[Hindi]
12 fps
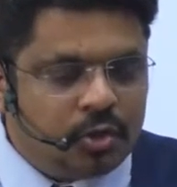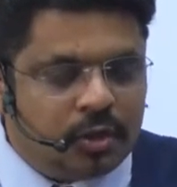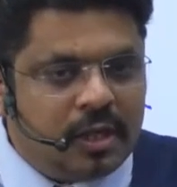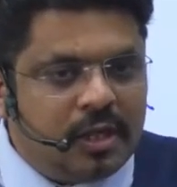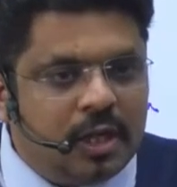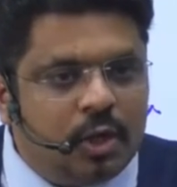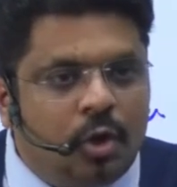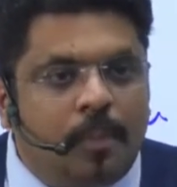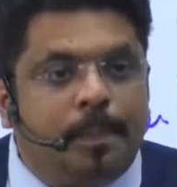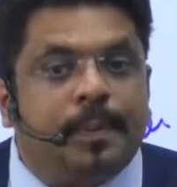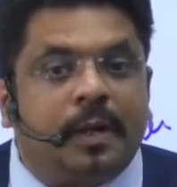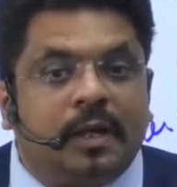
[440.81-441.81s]
क्योंकि ये
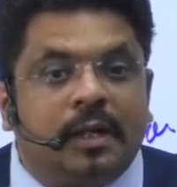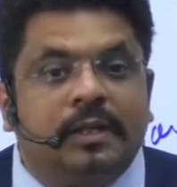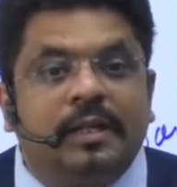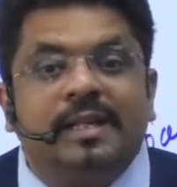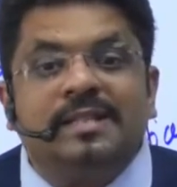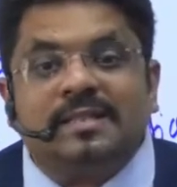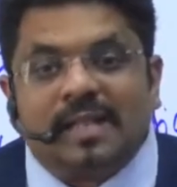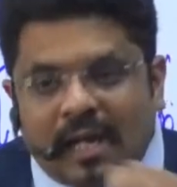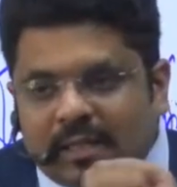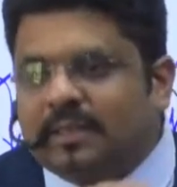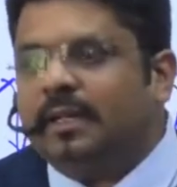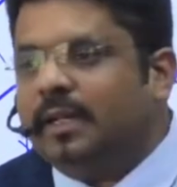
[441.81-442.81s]
लोग प्रकृति के
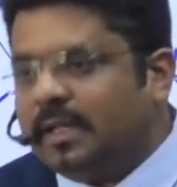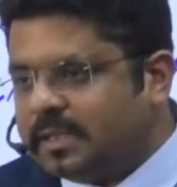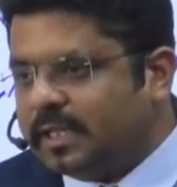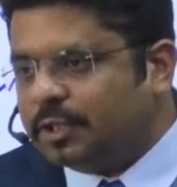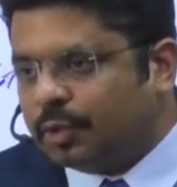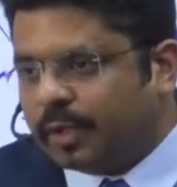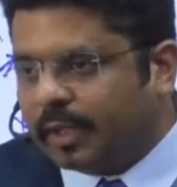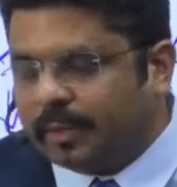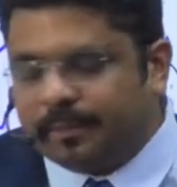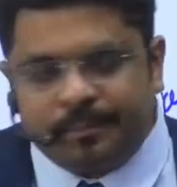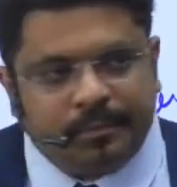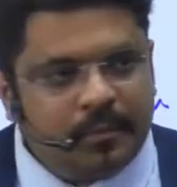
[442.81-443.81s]
साथ रहना सीख चुके
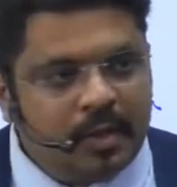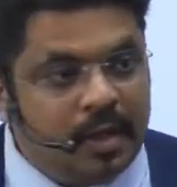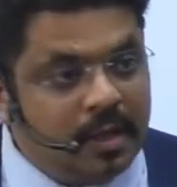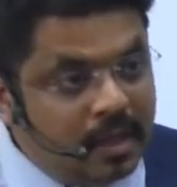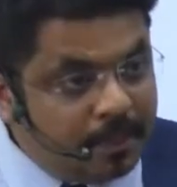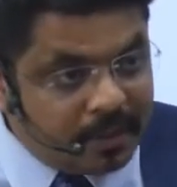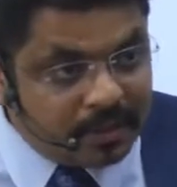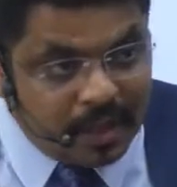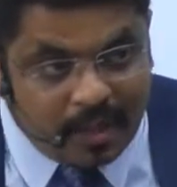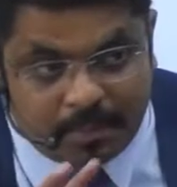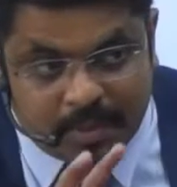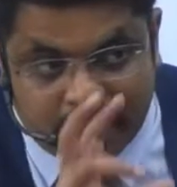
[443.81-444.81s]
हैं इन्हें
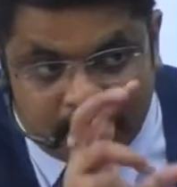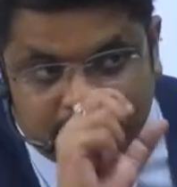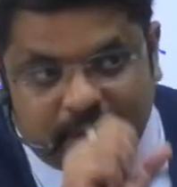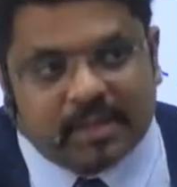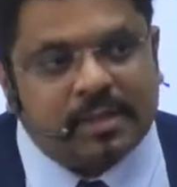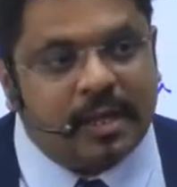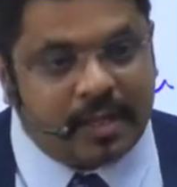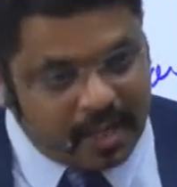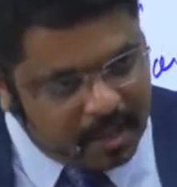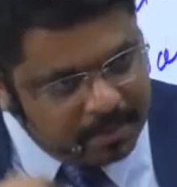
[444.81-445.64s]
पता है बिहेव कैसा है ये